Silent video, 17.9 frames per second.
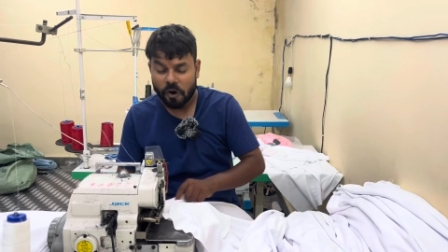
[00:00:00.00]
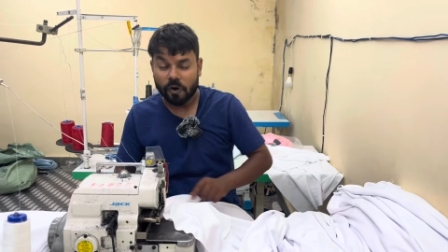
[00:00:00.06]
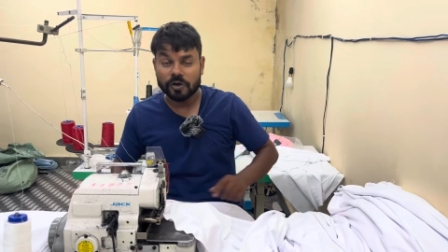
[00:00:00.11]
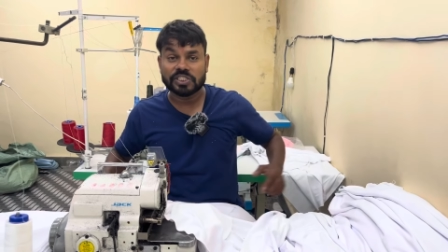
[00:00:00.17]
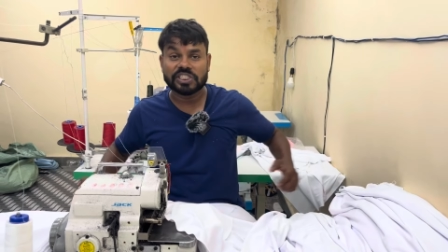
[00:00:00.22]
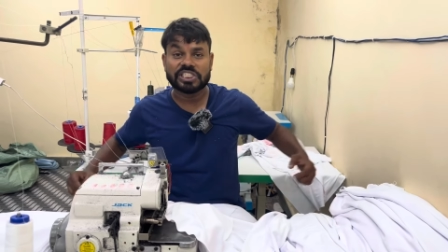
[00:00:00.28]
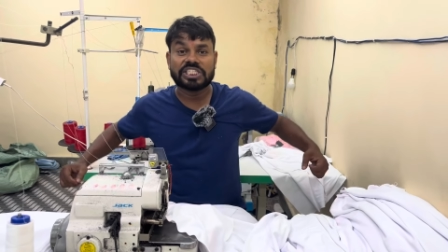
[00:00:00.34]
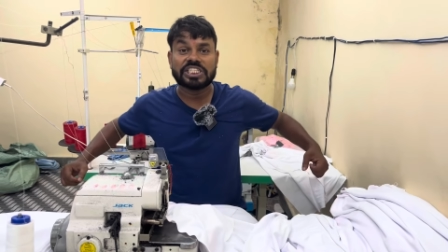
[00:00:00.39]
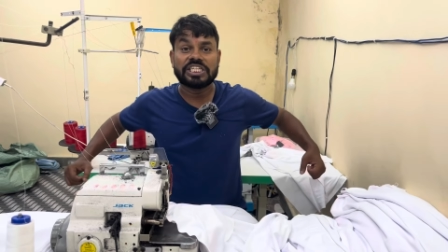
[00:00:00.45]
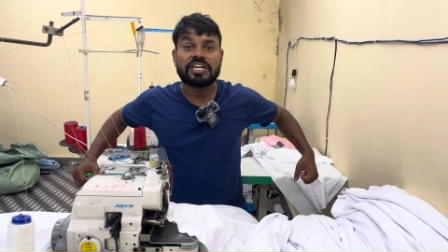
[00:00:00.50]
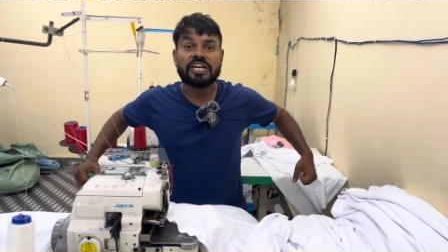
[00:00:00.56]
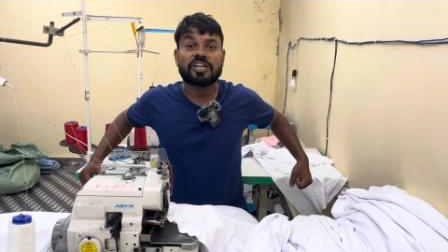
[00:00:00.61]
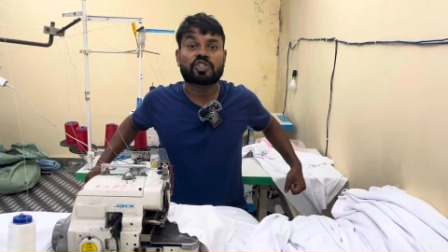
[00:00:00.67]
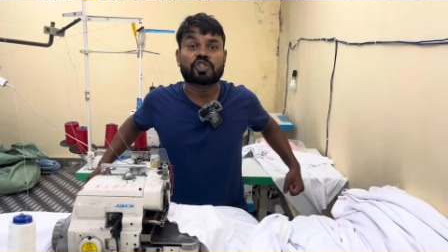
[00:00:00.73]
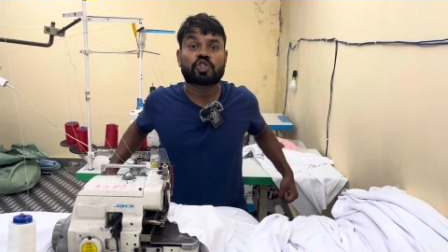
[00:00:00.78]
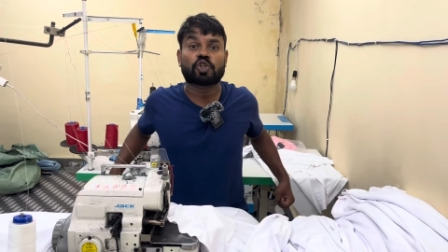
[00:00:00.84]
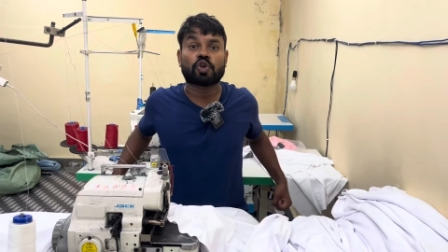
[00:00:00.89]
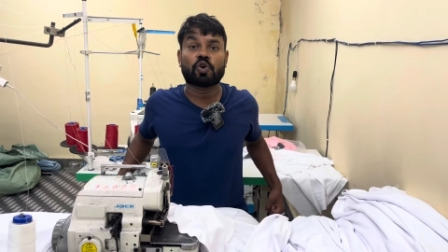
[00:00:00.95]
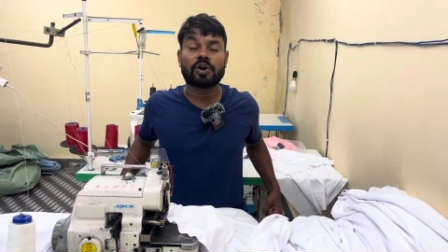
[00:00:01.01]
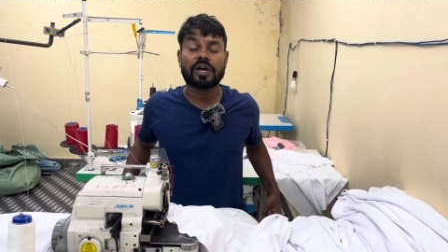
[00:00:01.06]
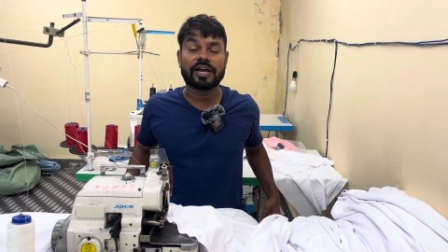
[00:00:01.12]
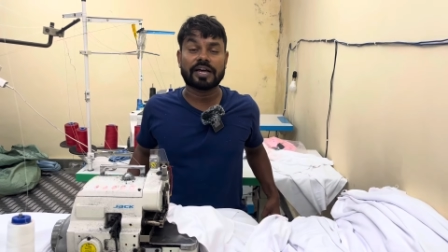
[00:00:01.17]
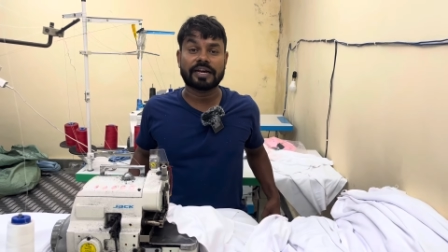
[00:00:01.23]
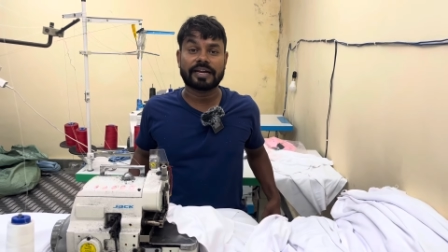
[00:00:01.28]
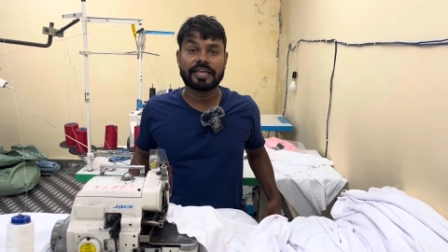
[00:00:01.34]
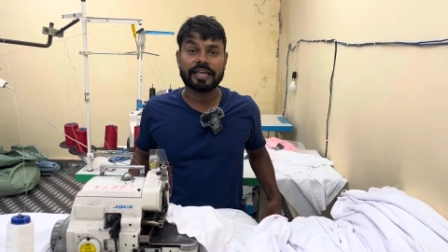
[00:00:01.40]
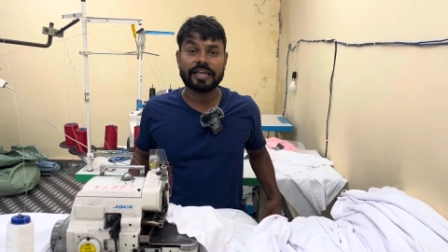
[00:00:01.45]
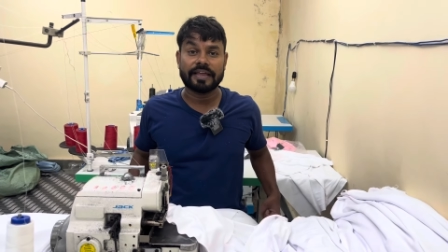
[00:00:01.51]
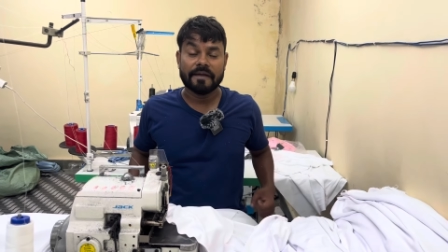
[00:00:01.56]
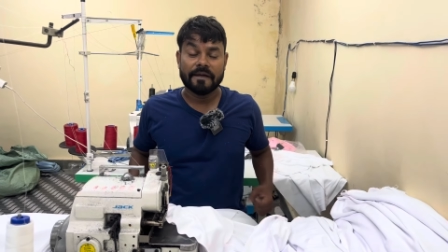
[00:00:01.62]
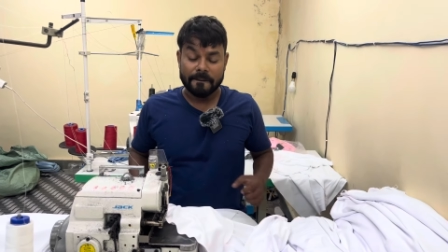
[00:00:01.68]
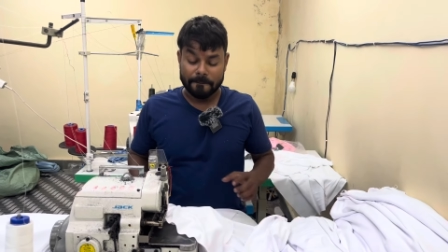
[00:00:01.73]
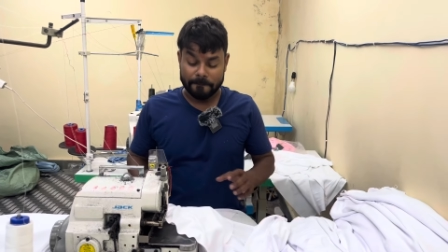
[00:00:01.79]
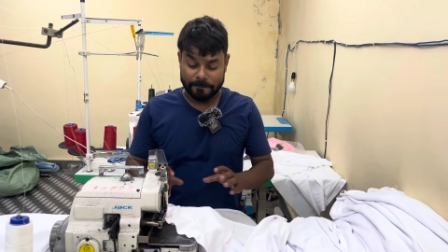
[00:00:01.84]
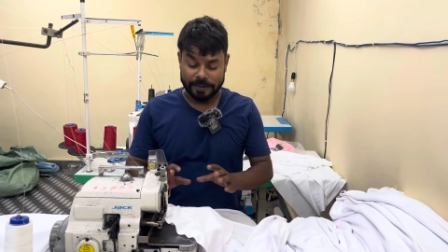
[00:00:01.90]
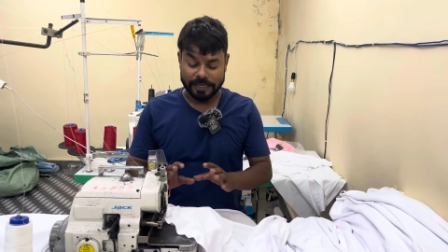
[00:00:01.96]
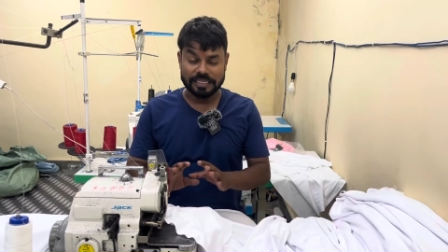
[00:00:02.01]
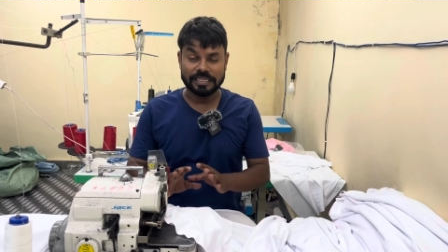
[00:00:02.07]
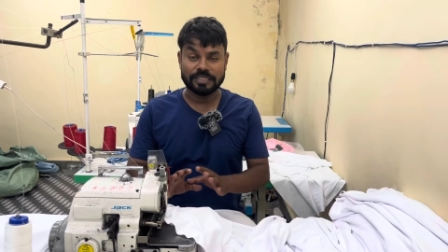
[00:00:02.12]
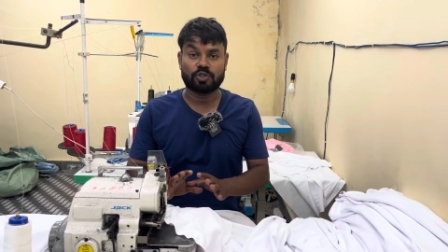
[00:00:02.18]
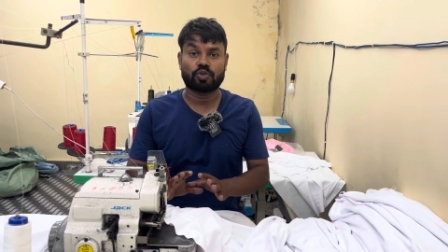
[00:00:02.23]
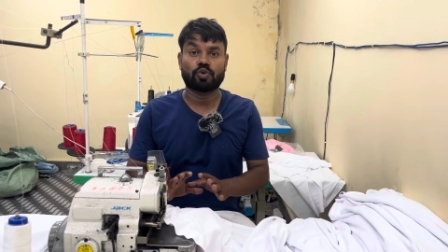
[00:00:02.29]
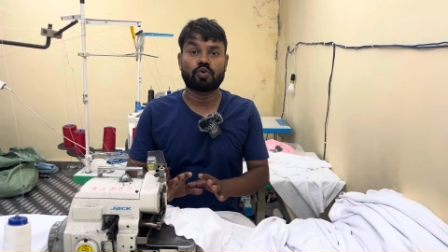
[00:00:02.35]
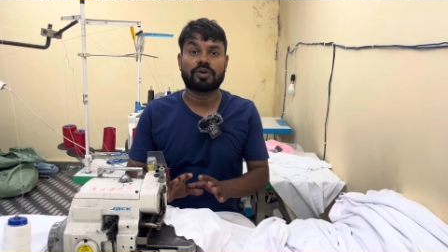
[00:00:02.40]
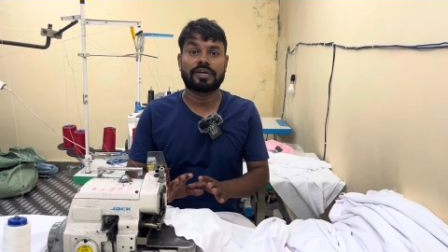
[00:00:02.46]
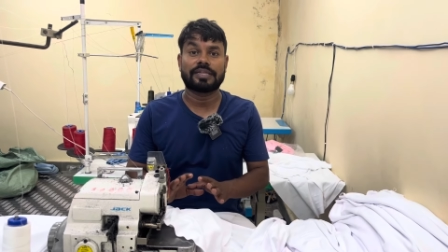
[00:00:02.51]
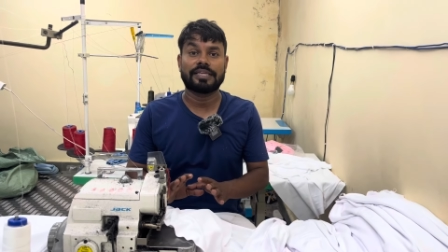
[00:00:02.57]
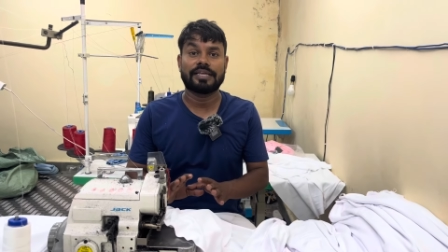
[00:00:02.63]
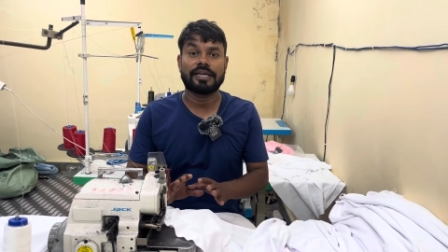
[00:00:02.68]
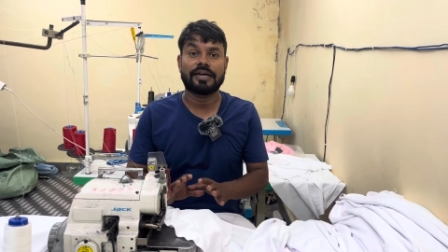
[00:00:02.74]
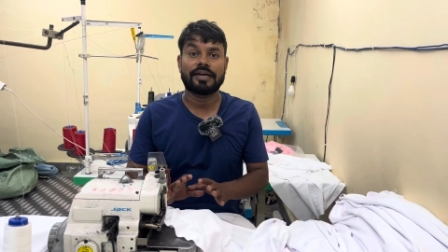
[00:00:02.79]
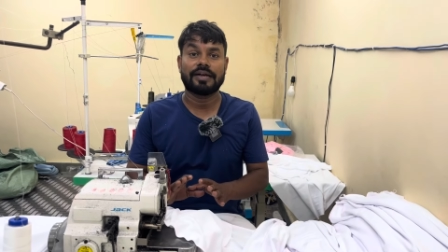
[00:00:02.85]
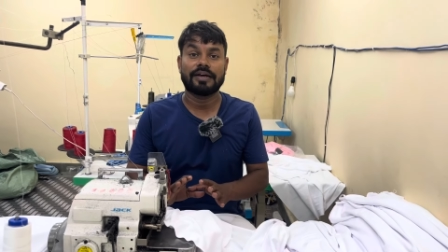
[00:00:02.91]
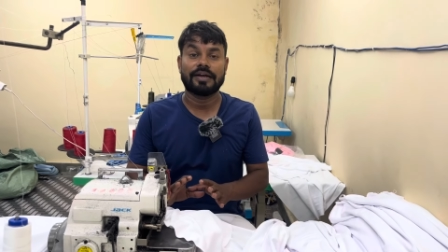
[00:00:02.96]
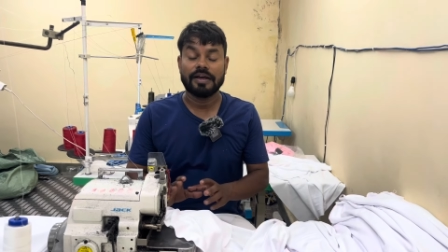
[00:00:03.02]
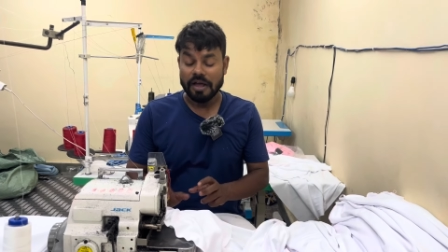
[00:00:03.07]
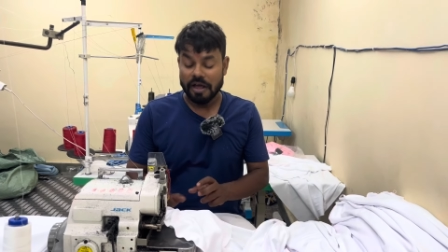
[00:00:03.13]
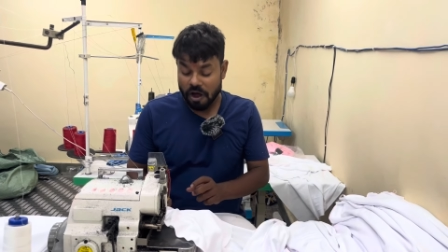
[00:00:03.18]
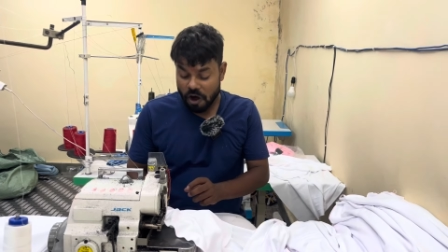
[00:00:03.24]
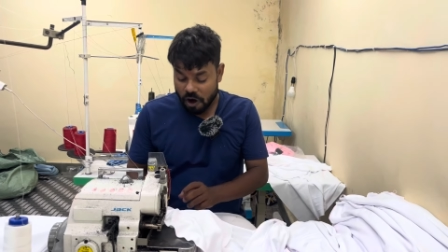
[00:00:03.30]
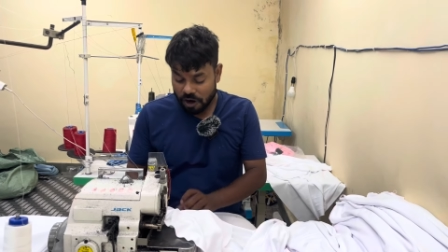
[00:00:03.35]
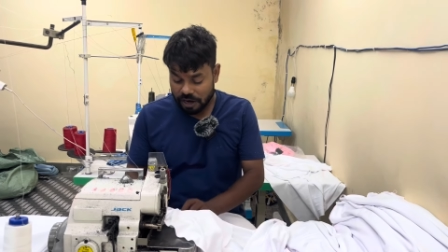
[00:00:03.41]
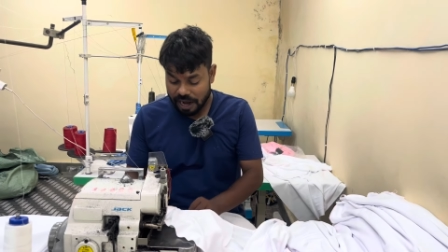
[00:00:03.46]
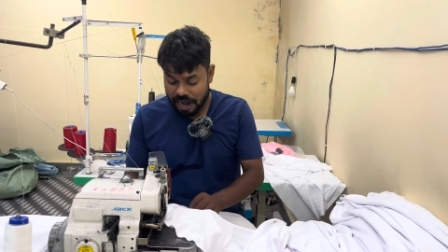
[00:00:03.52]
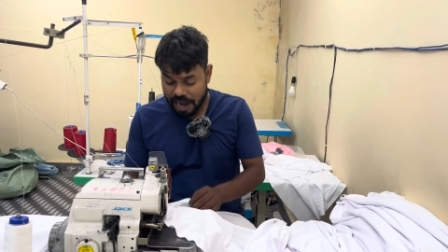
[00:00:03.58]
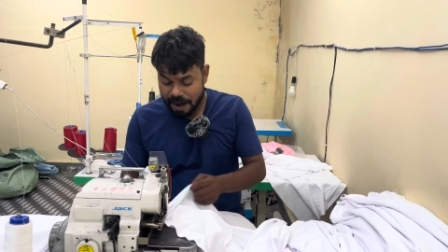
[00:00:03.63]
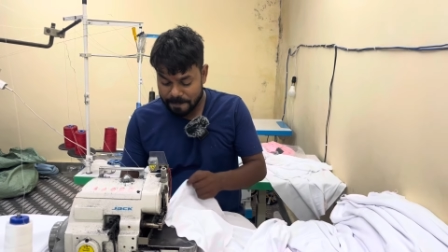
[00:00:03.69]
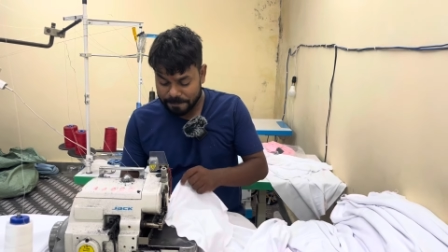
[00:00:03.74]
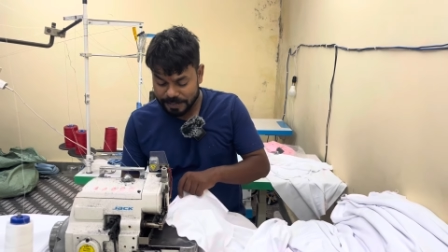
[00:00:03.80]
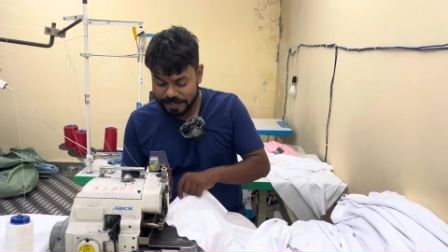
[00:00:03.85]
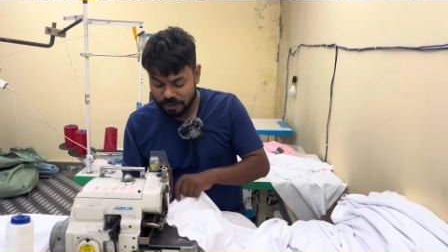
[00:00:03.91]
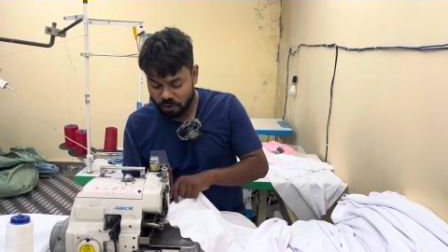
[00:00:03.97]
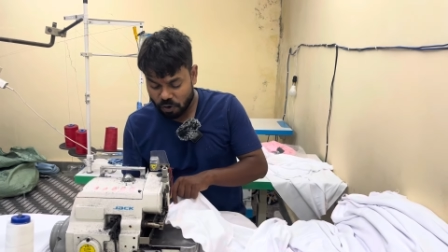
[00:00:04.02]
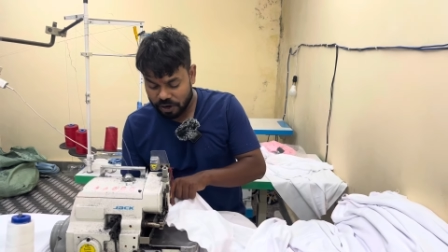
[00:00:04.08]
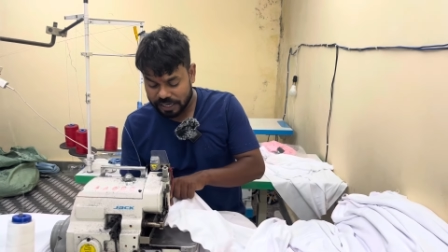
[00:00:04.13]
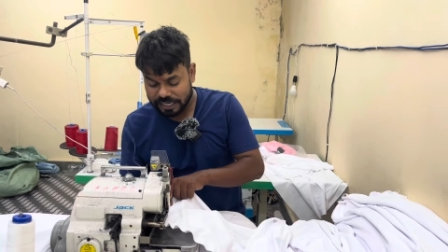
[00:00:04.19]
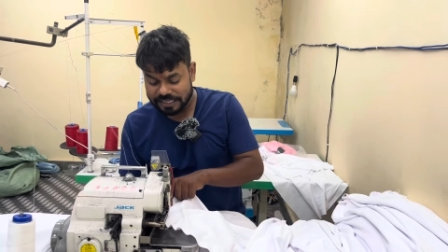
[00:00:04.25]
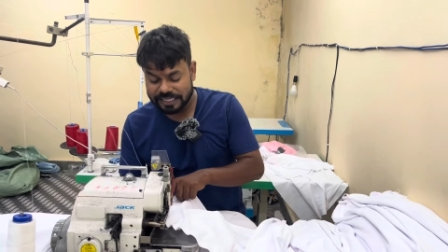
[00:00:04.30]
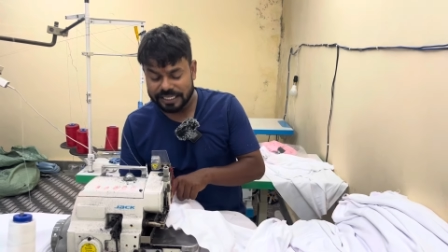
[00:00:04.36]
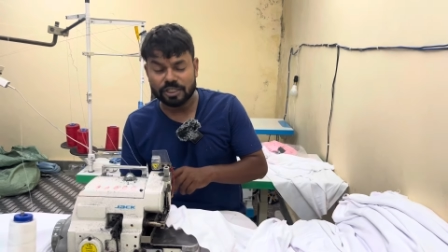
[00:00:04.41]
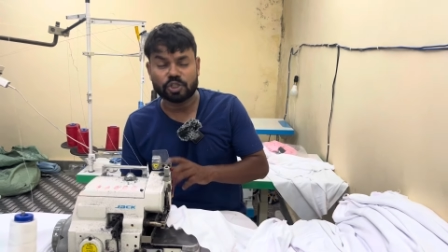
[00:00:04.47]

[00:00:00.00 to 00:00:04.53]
और सीना चौड़ा करके बिजनेस शुरू कर दिया और आपने नौकरी दी